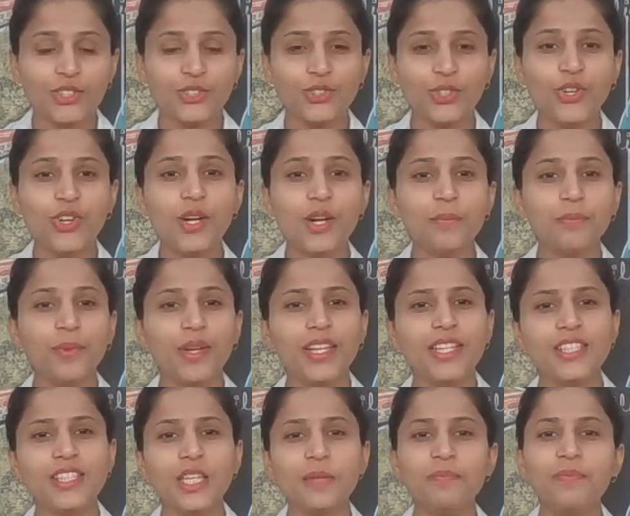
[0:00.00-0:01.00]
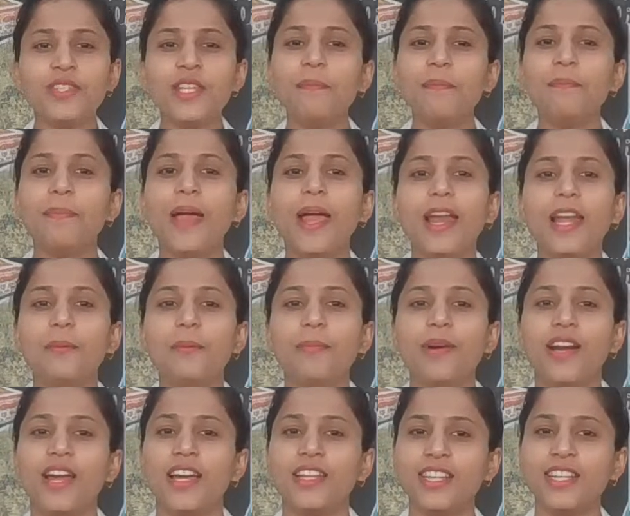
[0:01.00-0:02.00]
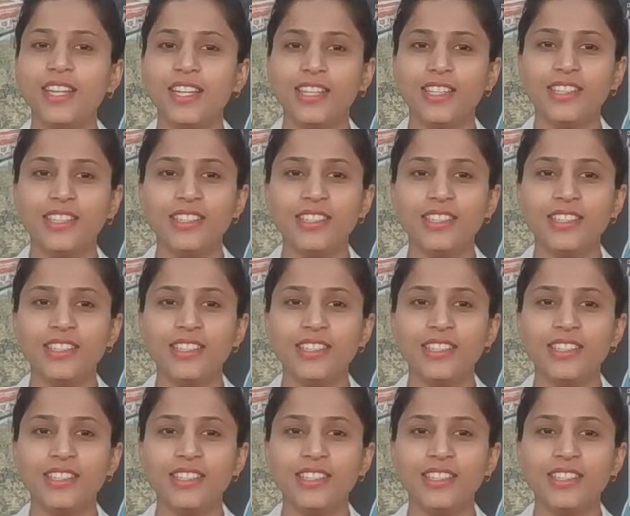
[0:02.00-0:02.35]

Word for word: जो हमने सबसे पहले पढ़ा था